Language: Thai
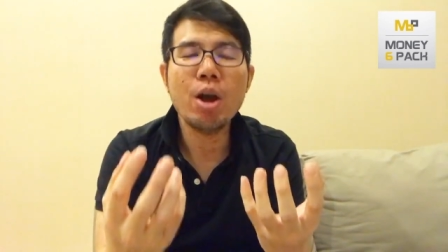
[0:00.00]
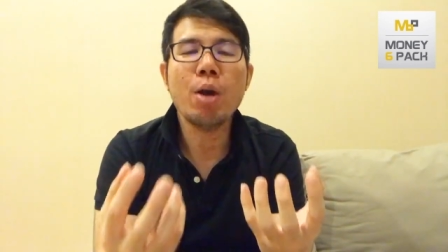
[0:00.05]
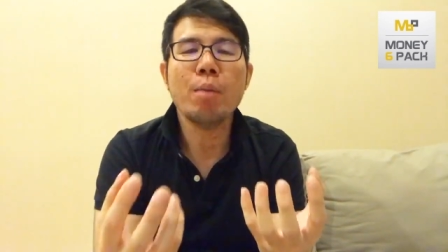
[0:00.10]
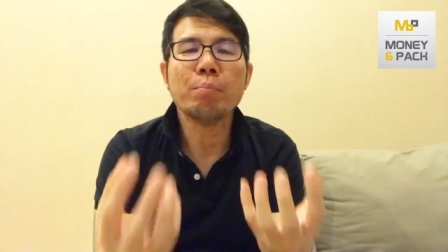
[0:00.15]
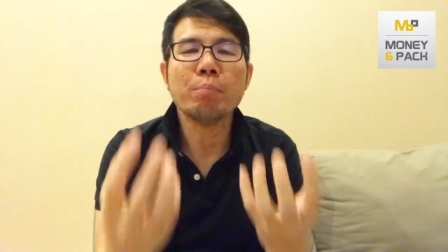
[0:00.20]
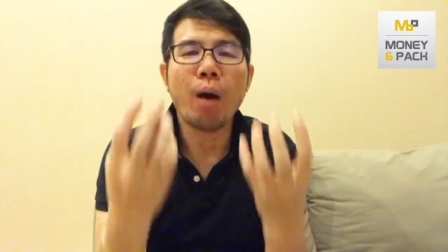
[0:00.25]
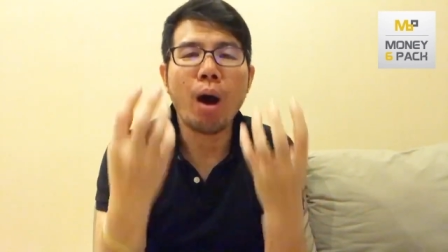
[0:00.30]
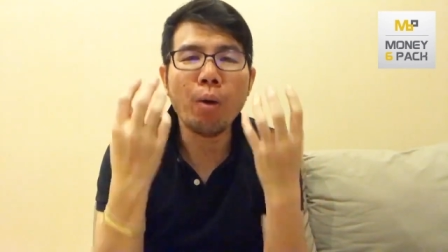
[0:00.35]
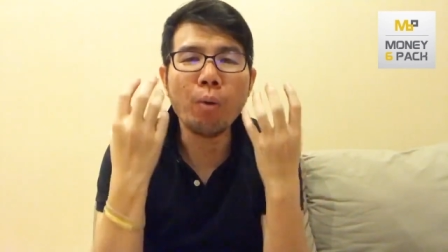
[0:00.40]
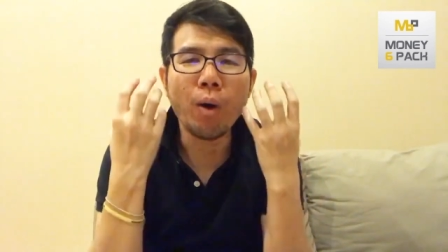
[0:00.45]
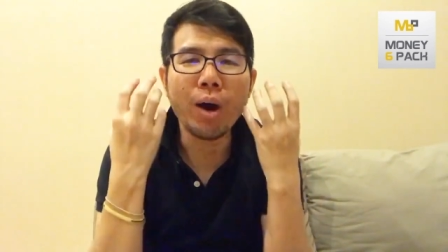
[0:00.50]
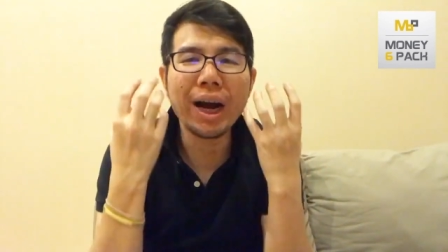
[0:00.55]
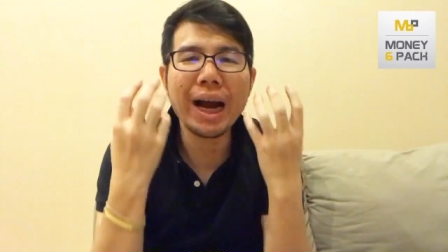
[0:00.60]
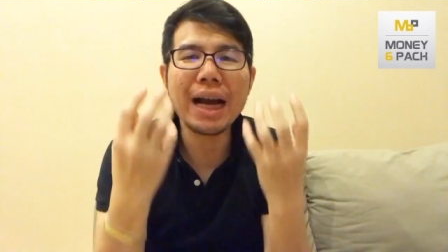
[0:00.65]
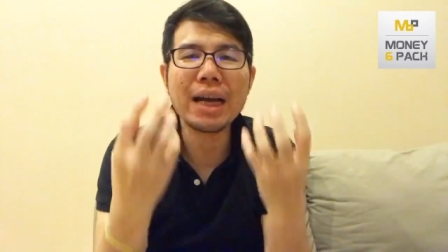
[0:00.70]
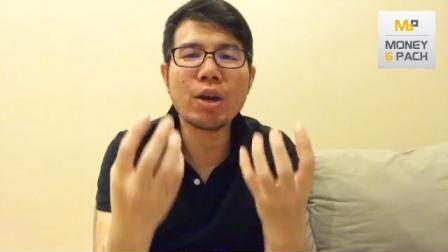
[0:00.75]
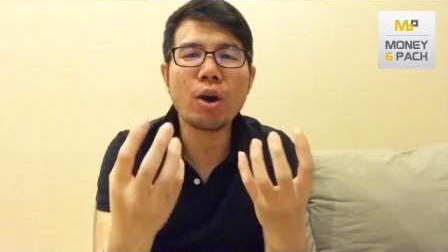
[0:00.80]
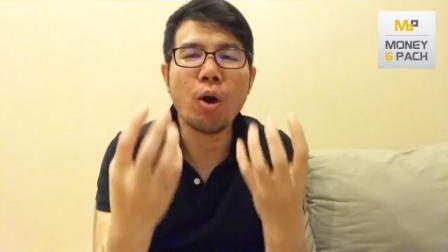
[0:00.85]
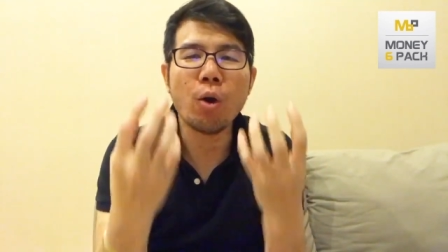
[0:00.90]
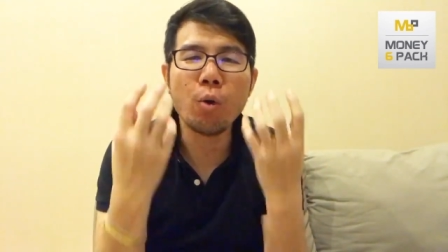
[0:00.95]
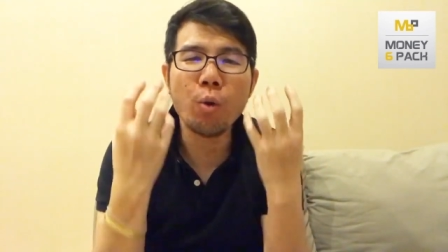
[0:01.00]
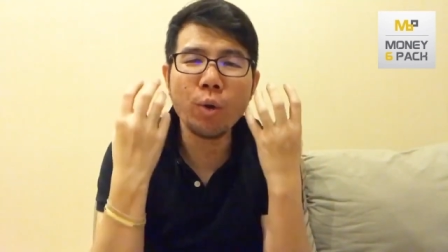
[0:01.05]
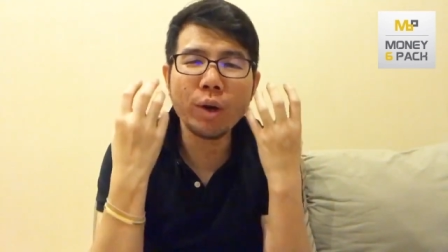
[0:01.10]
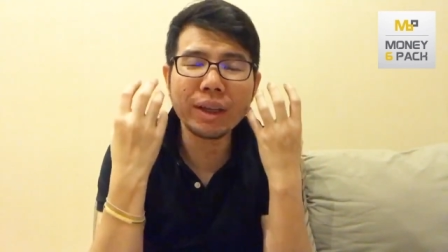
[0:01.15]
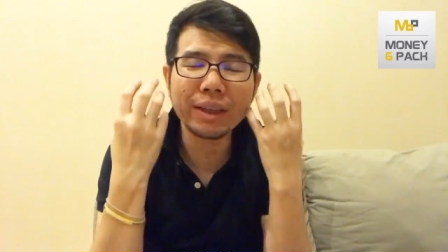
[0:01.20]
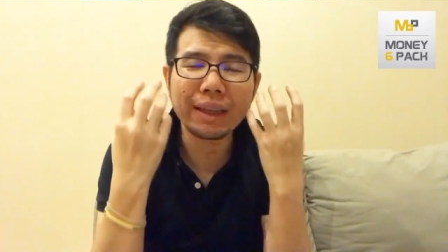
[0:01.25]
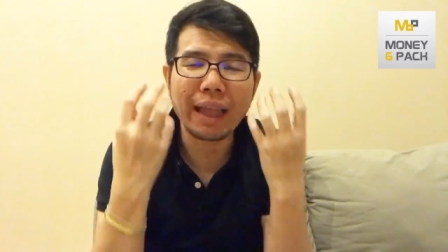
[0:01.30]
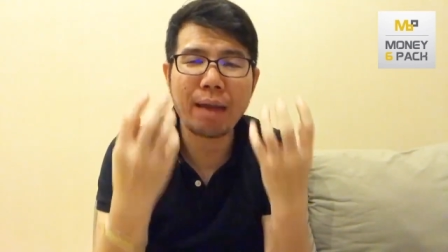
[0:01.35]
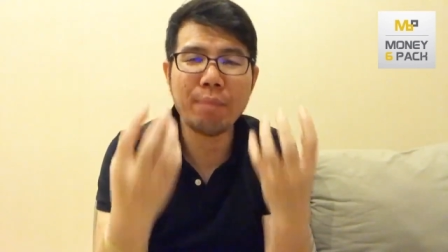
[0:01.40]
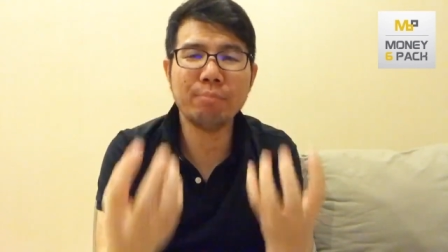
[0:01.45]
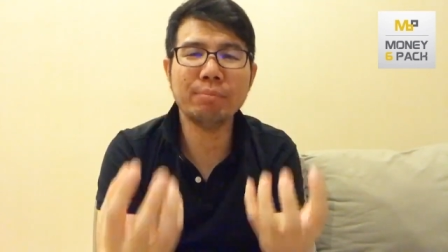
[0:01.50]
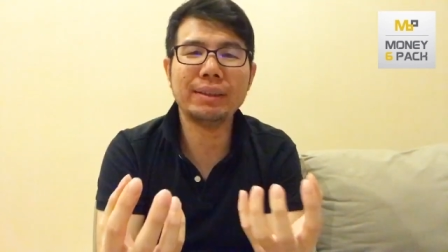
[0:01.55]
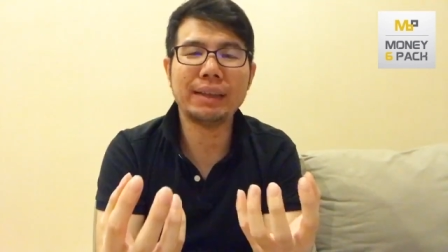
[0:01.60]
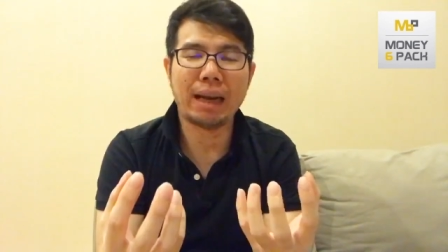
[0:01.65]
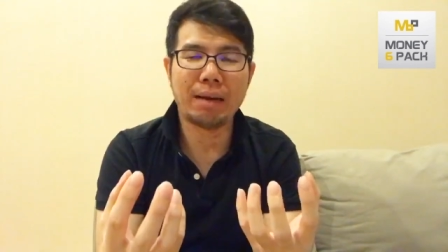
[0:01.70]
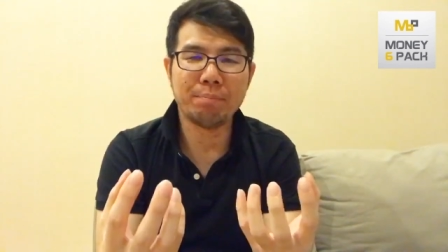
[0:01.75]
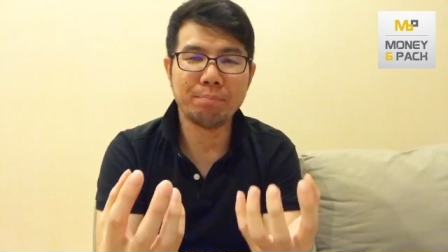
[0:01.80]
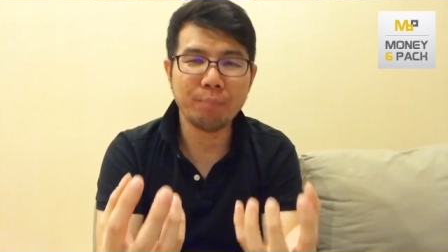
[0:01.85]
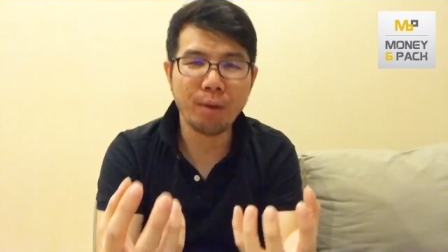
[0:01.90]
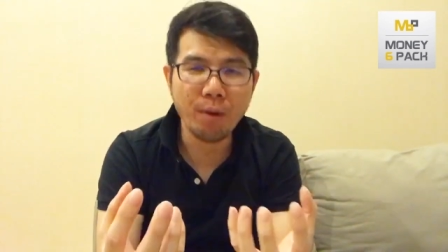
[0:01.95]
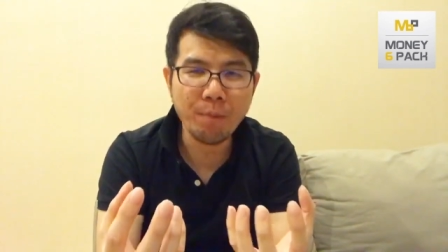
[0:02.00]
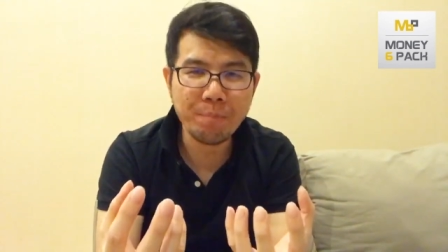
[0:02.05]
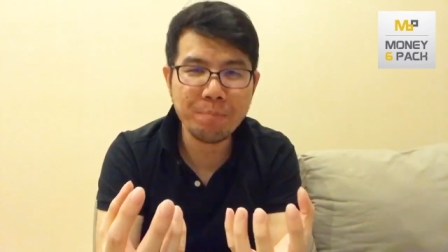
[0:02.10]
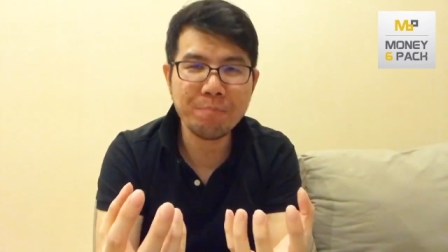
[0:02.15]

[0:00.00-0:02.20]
พอวงเงินของคุณเต็มเสร็จปุ๊บ